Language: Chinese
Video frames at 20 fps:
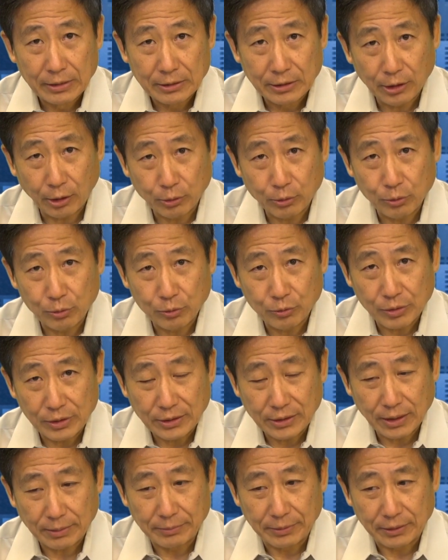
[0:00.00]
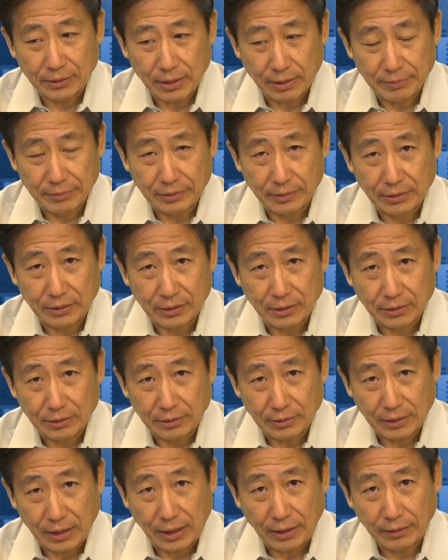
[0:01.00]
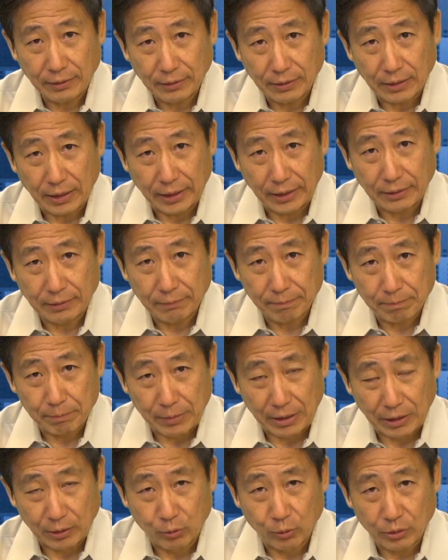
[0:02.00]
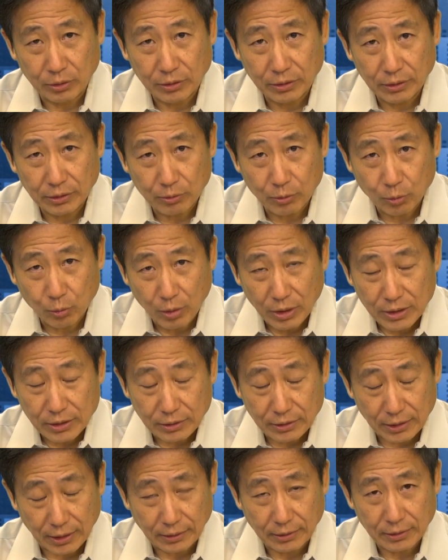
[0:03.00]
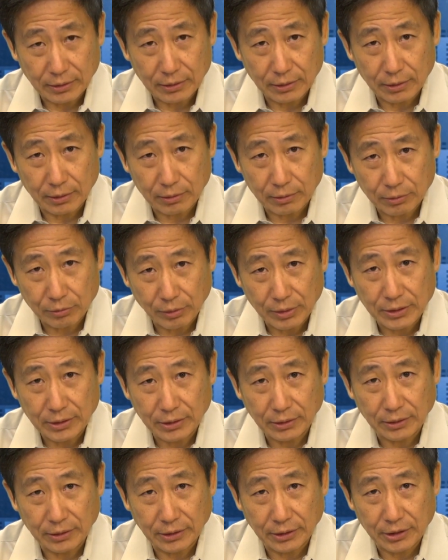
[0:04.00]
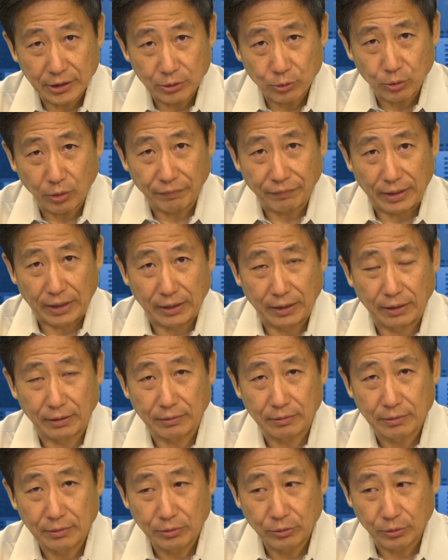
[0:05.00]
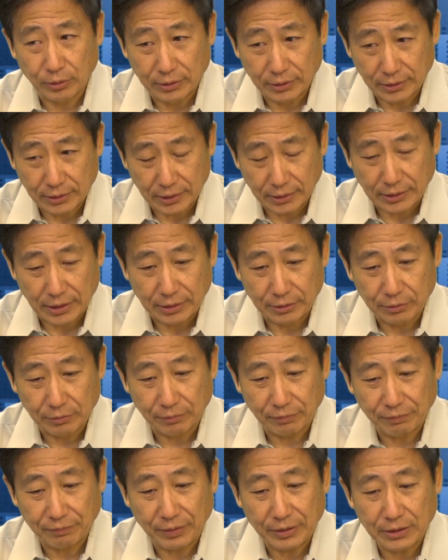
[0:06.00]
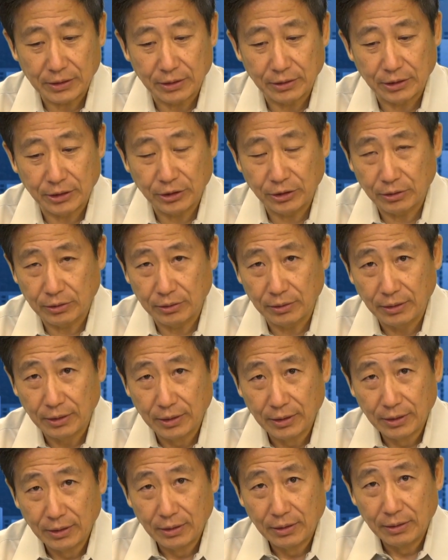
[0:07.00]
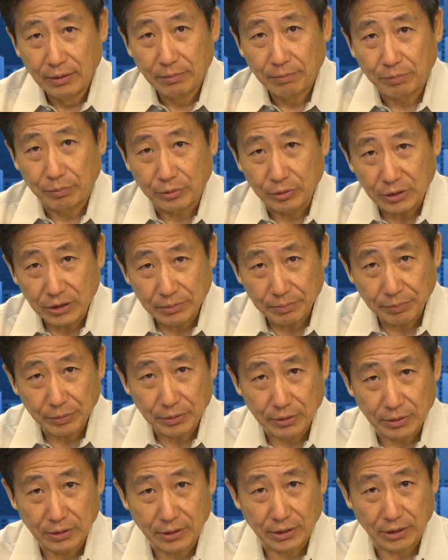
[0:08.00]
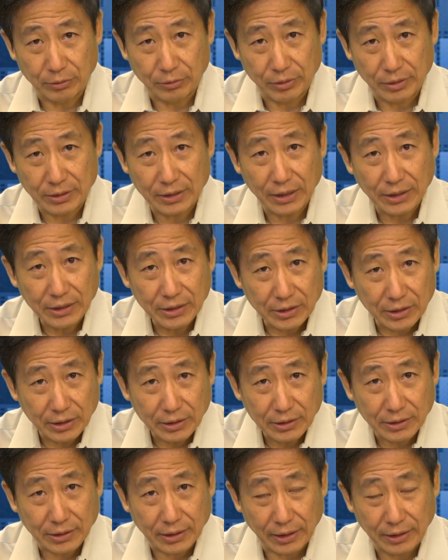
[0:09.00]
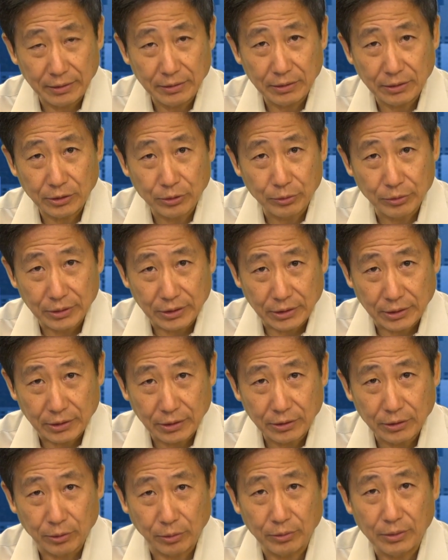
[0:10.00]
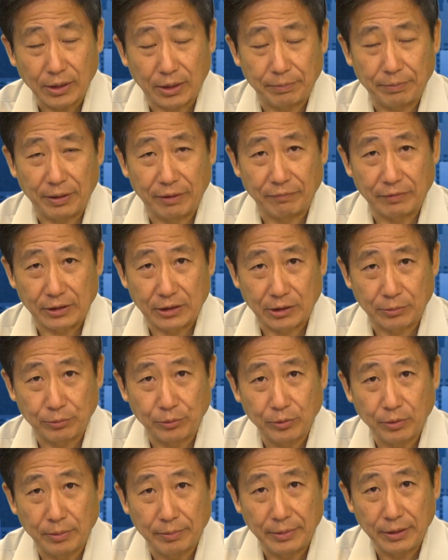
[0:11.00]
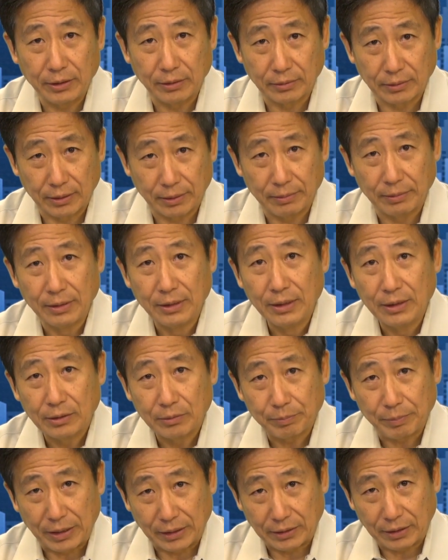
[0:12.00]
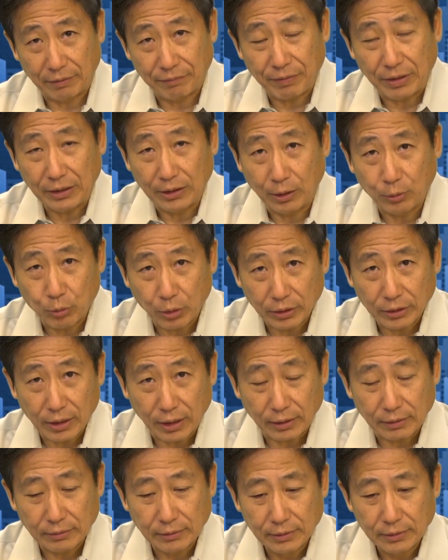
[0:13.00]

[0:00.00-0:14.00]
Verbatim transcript: 交通专家们他们拿来美国惯然惯性的一些做法呀，做了一些研究，发现其实不是不能解决，在疫情以前就已经有点办法，只不过没有呢把它发扬光大。